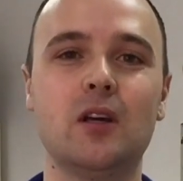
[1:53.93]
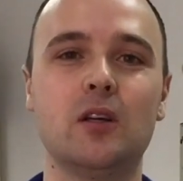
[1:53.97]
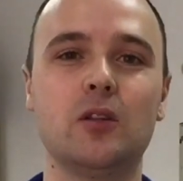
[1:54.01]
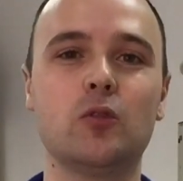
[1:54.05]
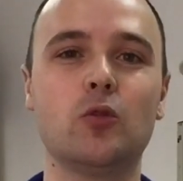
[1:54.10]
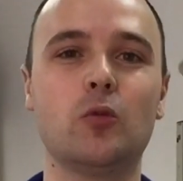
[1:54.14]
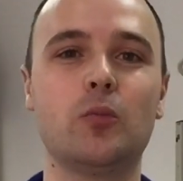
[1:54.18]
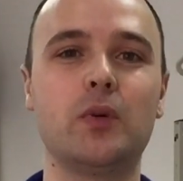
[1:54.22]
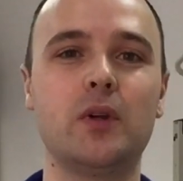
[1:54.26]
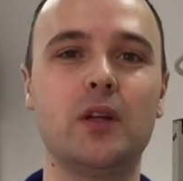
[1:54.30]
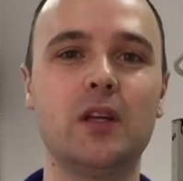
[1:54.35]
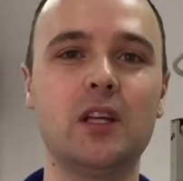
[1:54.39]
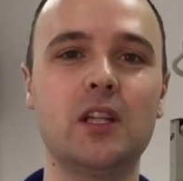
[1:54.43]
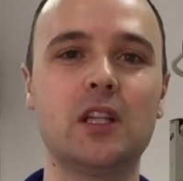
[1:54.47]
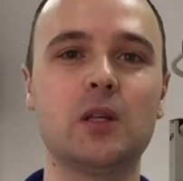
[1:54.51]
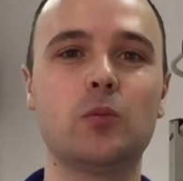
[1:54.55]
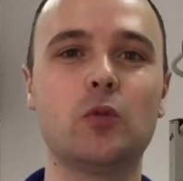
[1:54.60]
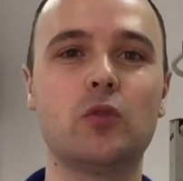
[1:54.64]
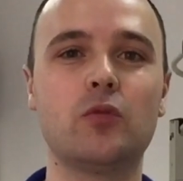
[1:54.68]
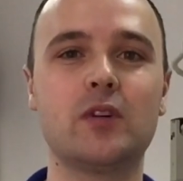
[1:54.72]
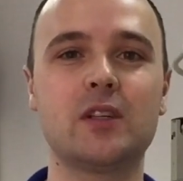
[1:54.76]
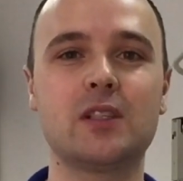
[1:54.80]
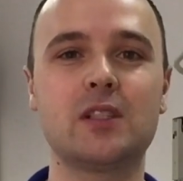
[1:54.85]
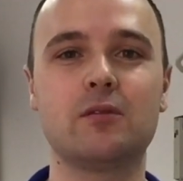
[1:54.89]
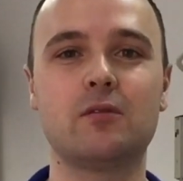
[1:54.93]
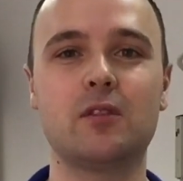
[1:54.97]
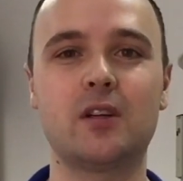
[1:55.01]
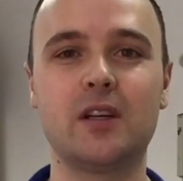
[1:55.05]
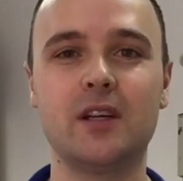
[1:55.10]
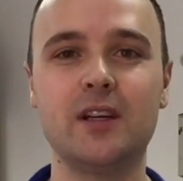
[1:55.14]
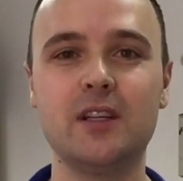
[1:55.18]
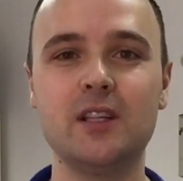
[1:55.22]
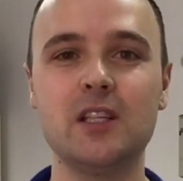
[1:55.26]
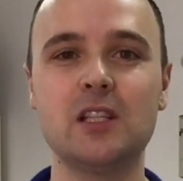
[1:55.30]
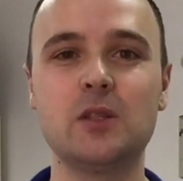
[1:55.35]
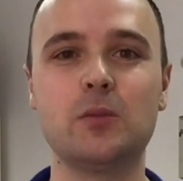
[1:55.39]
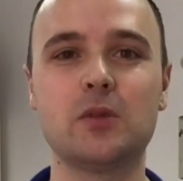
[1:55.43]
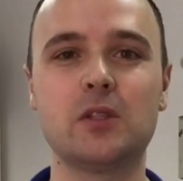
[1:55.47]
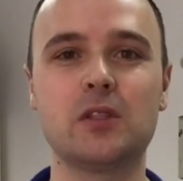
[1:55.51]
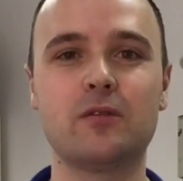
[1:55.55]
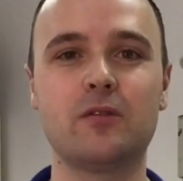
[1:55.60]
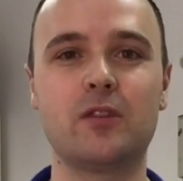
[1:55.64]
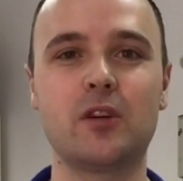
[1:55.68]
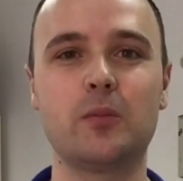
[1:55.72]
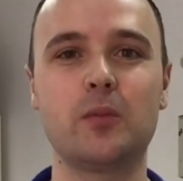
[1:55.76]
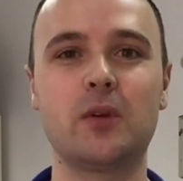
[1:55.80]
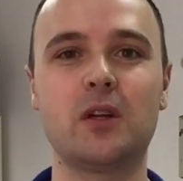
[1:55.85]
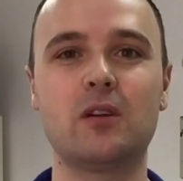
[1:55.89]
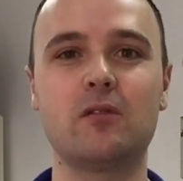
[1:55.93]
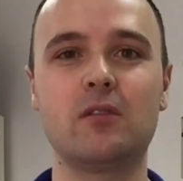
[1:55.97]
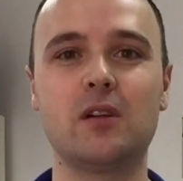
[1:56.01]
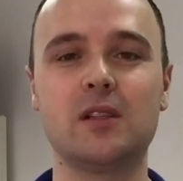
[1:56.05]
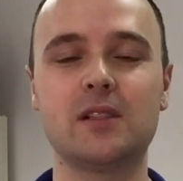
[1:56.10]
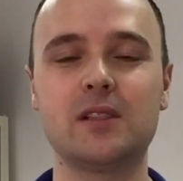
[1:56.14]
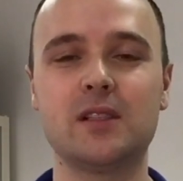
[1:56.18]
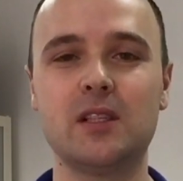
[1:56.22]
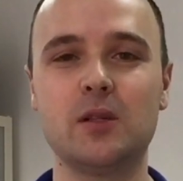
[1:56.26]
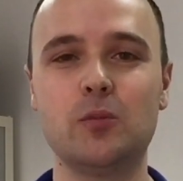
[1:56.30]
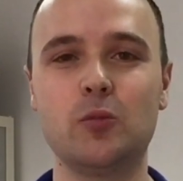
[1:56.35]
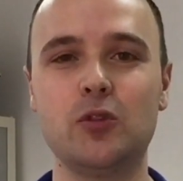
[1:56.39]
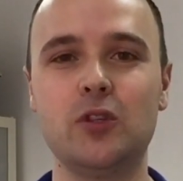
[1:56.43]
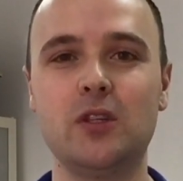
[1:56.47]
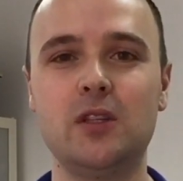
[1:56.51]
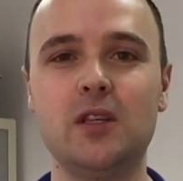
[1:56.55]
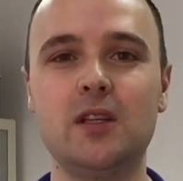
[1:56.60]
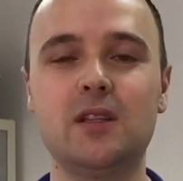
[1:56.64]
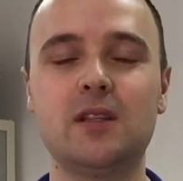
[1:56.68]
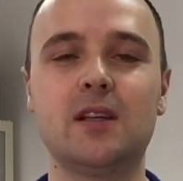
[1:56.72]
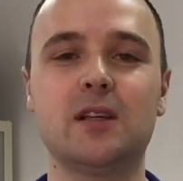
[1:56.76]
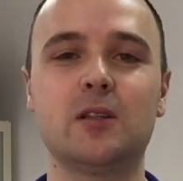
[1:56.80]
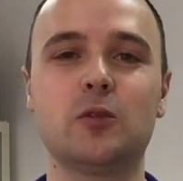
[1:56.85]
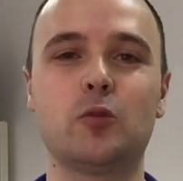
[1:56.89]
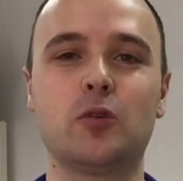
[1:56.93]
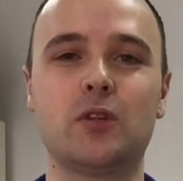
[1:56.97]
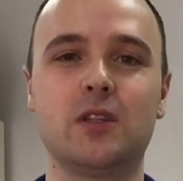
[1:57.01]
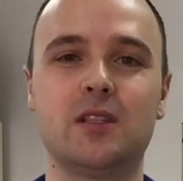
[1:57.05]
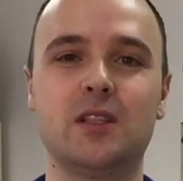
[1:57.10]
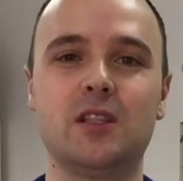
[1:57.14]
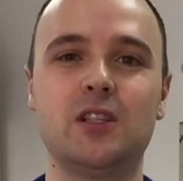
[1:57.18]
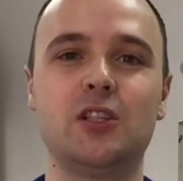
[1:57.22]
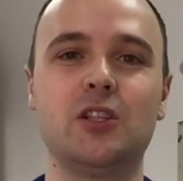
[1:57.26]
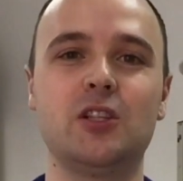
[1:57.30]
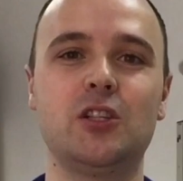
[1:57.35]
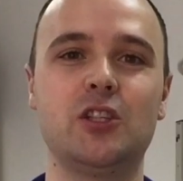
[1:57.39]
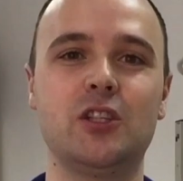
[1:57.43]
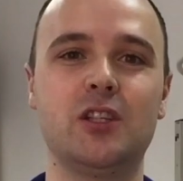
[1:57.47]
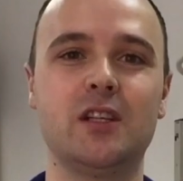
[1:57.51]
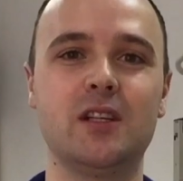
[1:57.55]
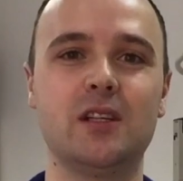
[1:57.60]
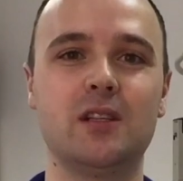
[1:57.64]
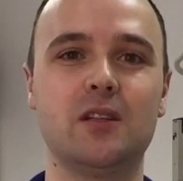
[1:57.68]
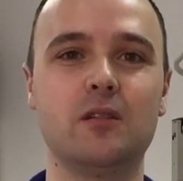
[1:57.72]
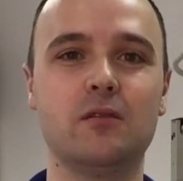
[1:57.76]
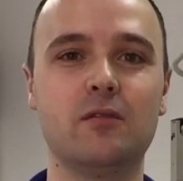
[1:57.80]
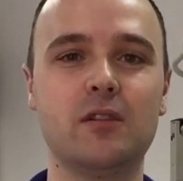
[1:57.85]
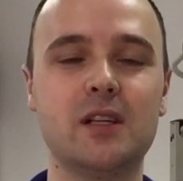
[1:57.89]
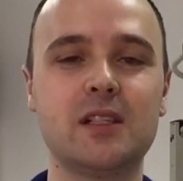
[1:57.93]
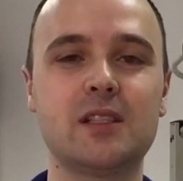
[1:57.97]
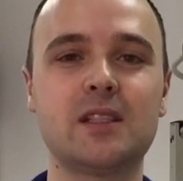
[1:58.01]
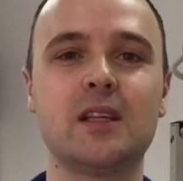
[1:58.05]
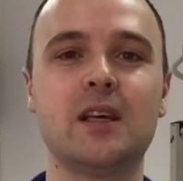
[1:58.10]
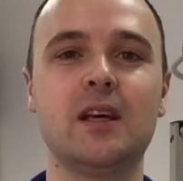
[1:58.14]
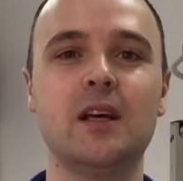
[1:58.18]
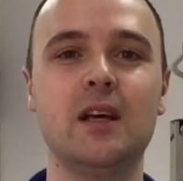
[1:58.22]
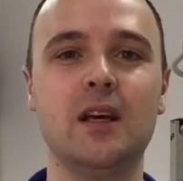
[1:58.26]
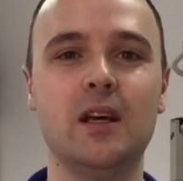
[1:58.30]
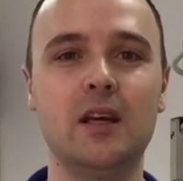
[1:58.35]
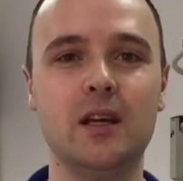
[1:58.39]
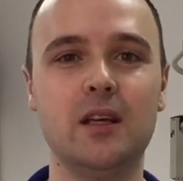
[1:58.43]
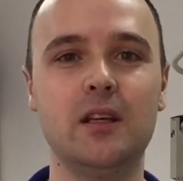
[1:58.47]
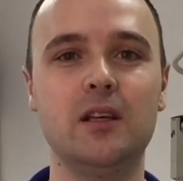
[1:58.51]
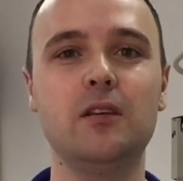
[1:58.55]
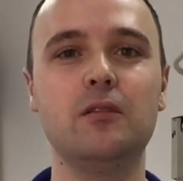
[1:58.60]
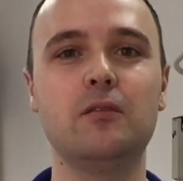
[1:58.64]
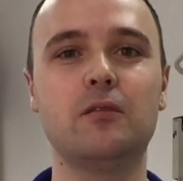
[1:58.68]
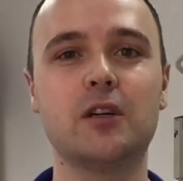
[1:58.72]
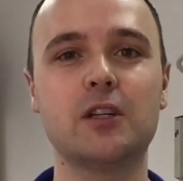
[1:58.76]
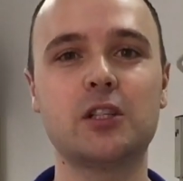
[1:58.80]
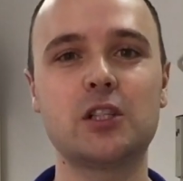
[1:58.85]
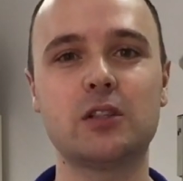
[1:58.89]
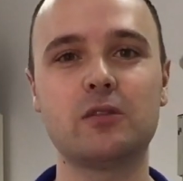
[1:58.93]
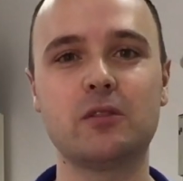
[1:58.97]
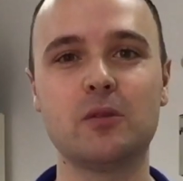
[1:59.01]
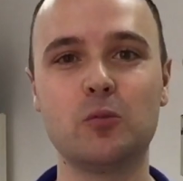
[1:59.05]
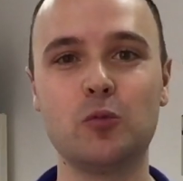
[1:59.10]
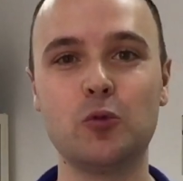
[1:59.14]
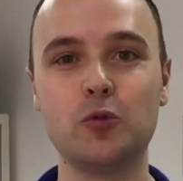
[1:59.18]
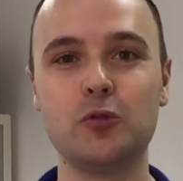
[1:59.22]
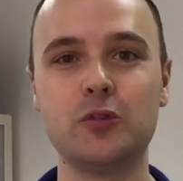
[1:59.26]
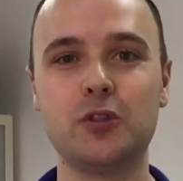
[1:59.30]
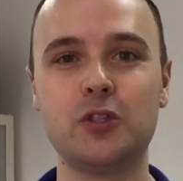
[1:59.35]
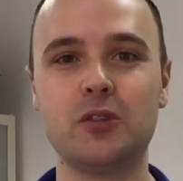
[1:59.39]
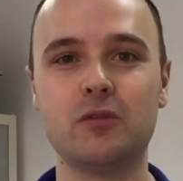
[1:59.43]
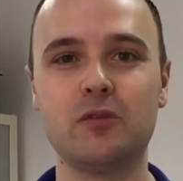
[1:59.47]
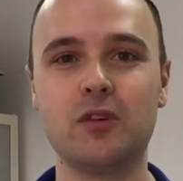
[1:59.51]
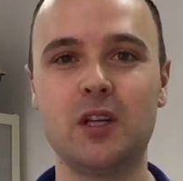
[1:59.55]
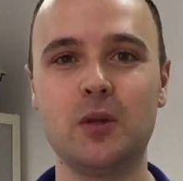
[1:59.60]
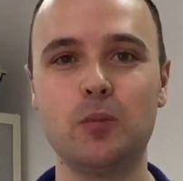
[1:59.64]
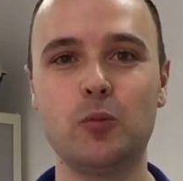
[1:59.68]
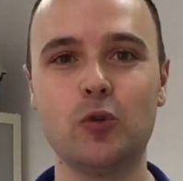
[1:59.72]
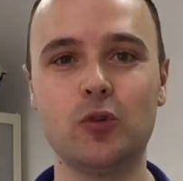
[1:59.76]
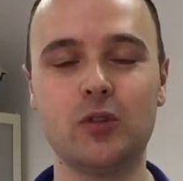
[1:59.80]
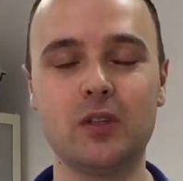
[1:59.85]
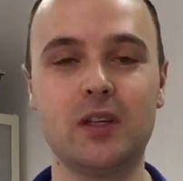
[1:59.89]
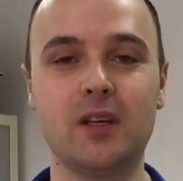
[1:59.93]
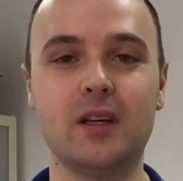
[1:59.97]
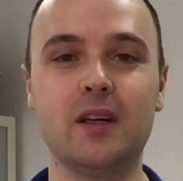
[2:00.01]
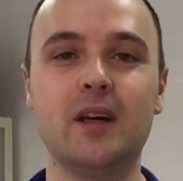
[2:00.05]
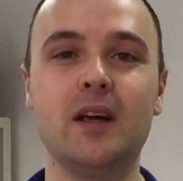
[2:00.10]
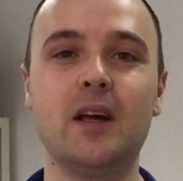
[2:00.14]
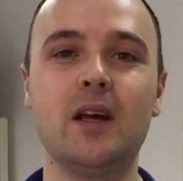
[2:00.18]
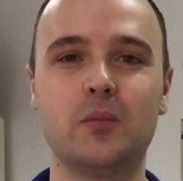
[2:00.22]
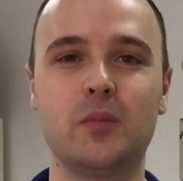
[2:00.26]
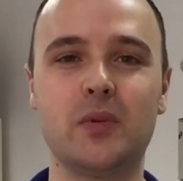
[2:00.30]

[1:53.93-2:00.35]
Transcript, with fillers: но при этом у вас в организме сформировался иммунитет, который защищает и вас, и вашего будущего ребенка.